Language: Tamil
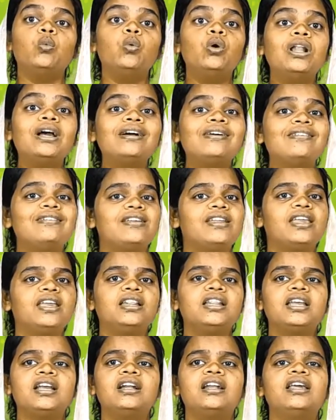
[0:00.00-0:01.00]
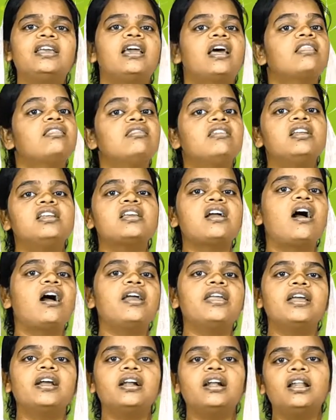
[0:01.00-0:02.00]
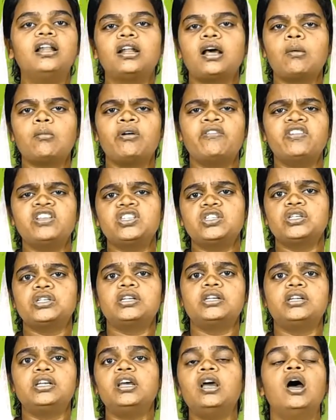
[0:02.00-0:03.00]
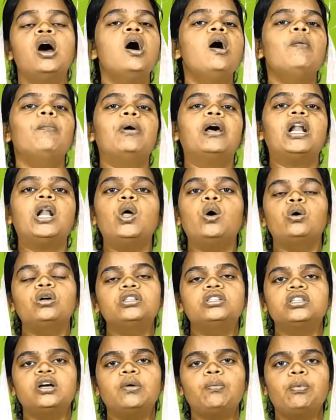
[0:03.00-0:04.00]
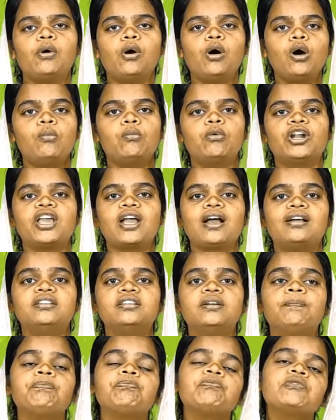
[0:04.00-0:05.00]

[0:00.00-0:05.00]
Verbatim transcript: உலக நீதிகளை அந்த நியாயங்களை நாம் வச்சுக்கிட்டு பரலோகத்துக்கு போக முடியாது